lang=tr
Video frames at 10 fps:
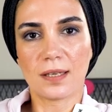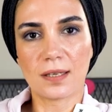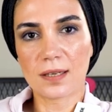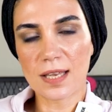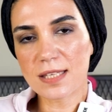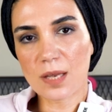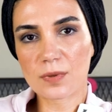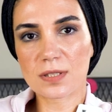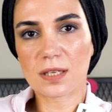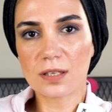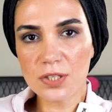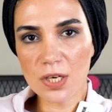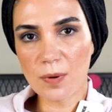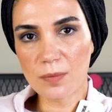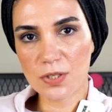e, hesabınıza giriş
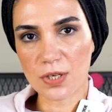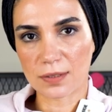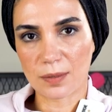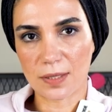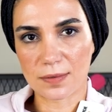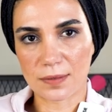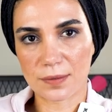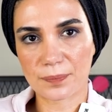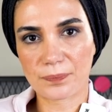yapamayacak demektir.